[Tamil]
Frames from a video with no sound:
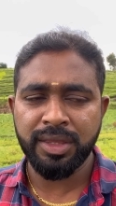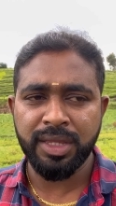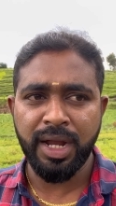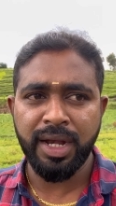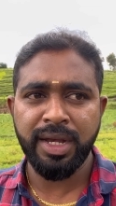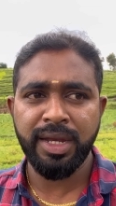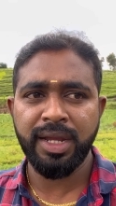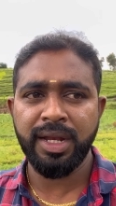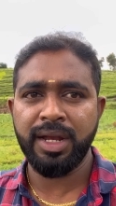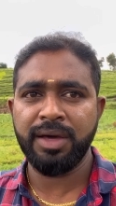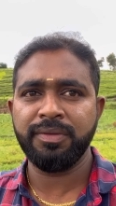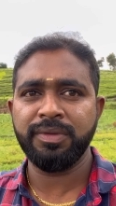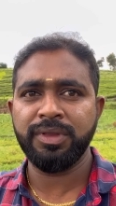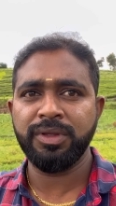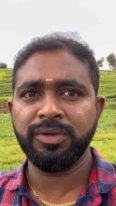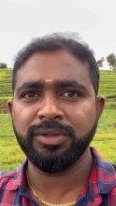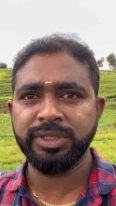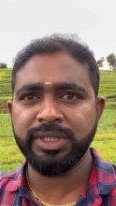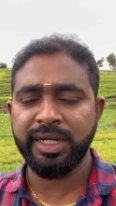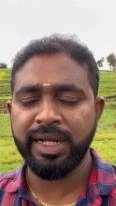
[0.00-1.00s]
தண்ணியெலாம்
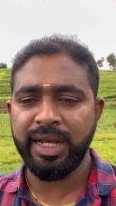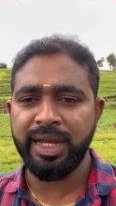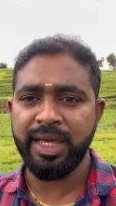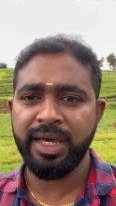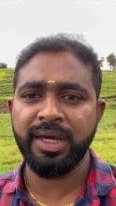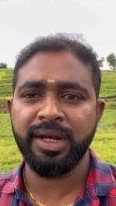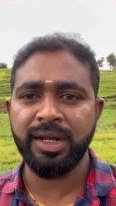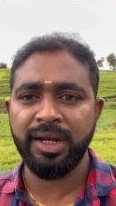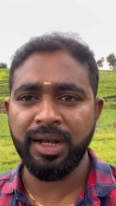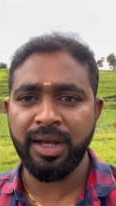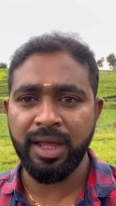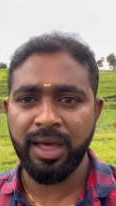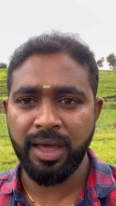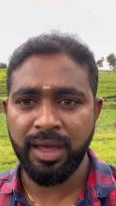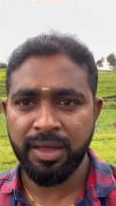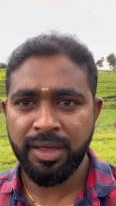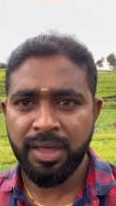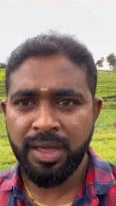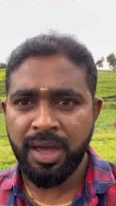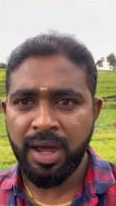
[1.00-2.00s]
வந்து கொஞ்சம் கிளியர் இல்லை
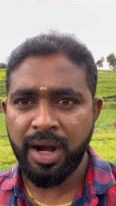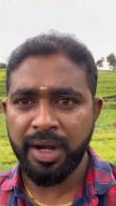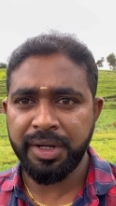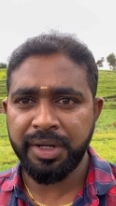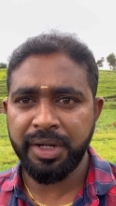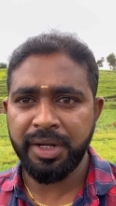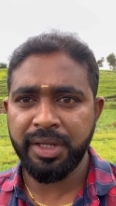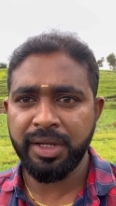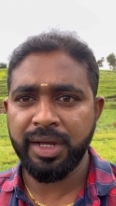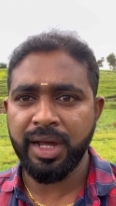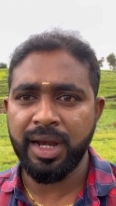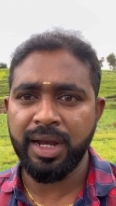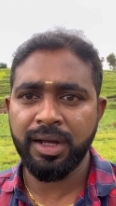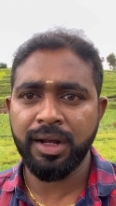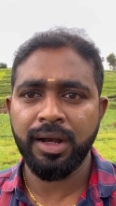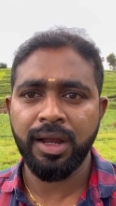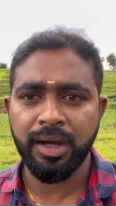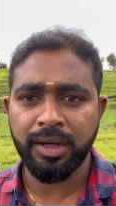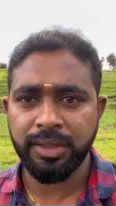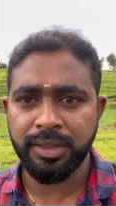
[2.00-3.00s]
அடிக்கடி
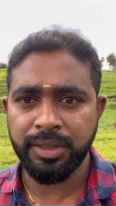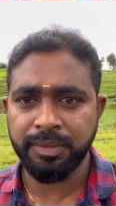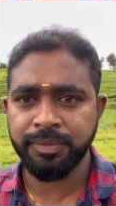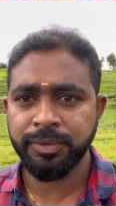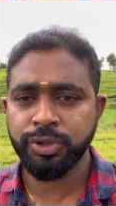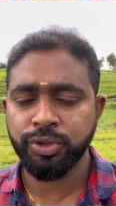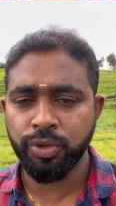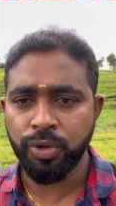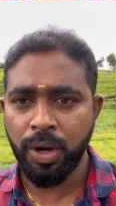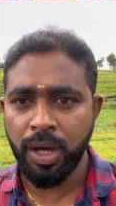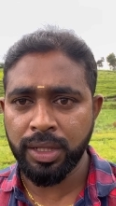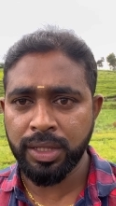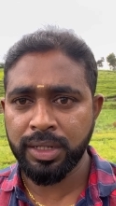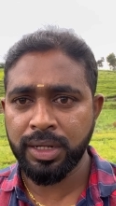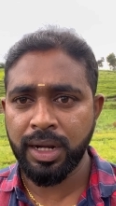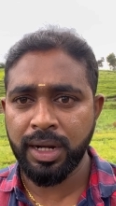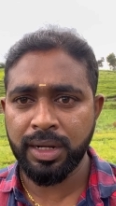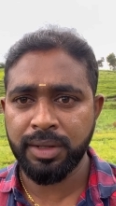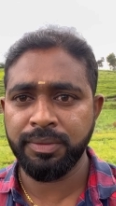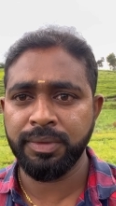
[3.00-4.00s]
கலங்கலாகுது ஸோ
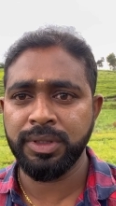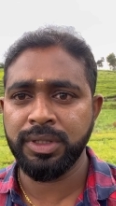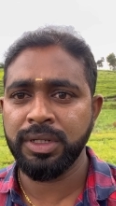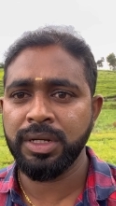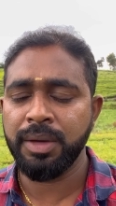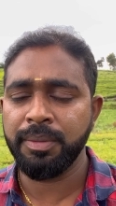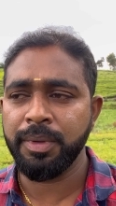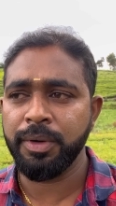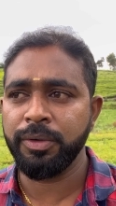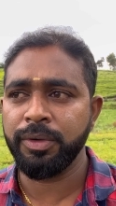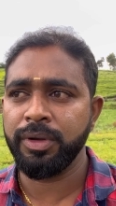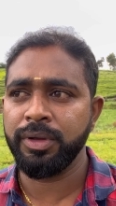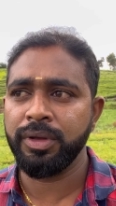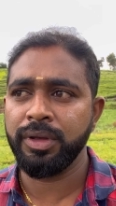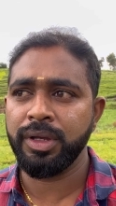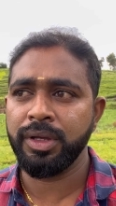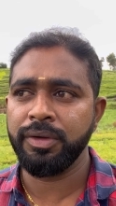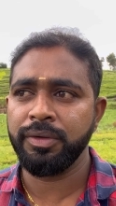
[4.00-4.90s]
அதனால் வந்து நம்ம ஒரு